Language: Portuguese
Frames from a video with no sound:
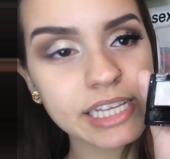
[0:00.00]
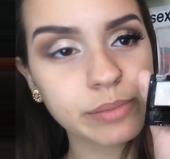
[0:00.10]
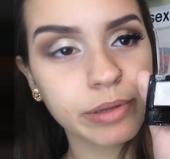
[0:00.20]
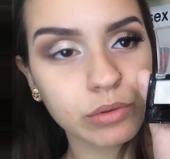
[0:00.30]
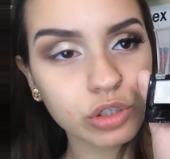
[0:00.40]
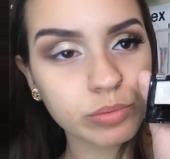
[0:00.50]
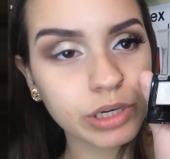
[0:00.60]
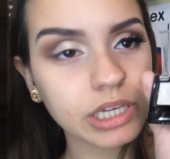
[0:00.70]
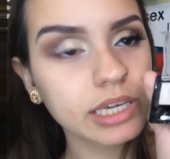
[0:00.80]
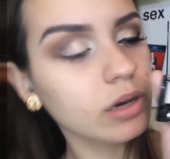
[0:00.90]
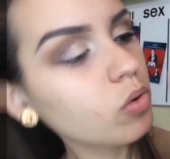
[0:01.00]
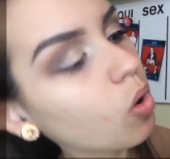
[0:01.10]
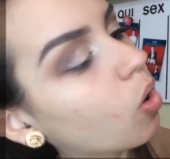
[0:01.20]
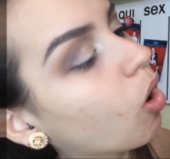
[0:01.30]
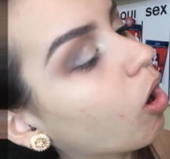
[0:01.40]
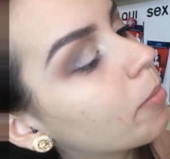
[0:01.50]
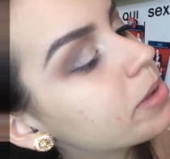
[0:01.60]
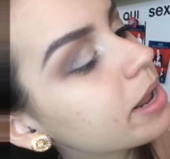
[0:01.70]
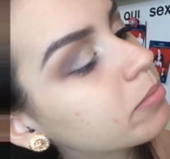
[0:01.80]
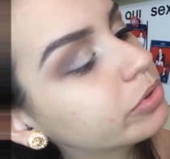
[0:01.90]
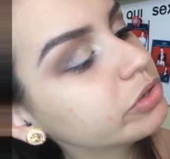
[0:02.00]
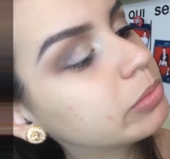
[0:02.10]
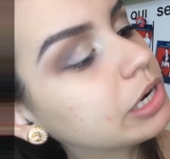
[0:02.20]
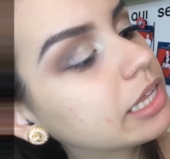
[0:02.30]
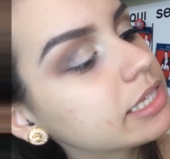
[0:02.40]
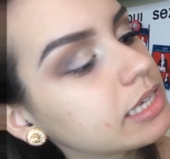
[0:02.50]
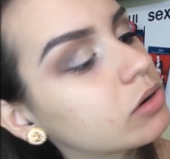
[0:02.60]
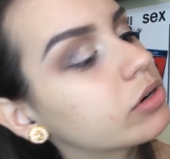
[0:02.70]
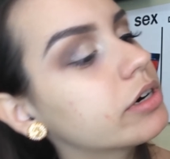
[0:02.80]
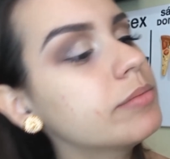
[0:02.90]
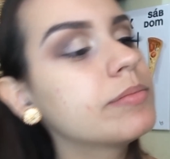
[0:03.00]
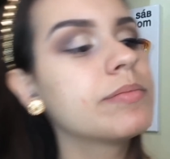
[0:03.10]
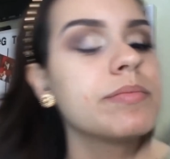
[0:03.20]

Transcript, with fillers: pegar esse penúltimo aqui, que é um cobre, é muito bonita essa cor.